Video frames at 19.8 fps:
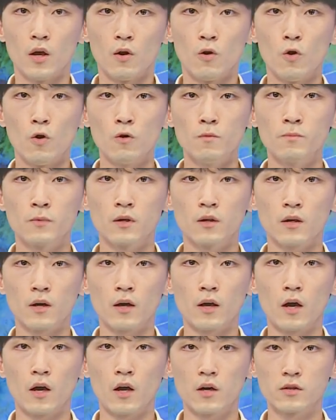호흡기가
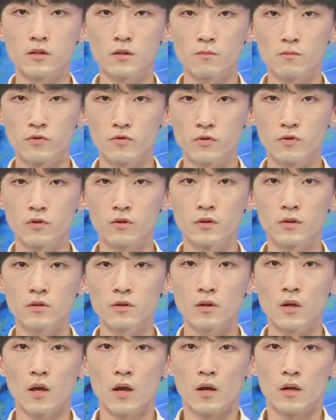약하신 분들은
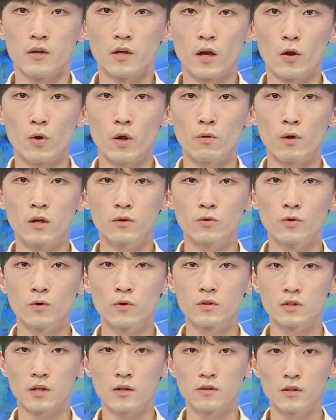야외 활동을
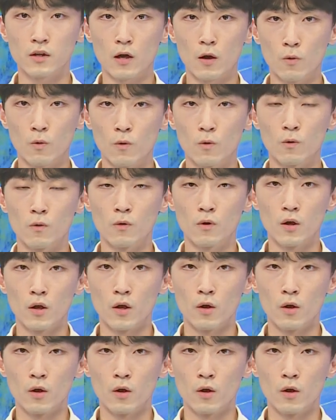자제하고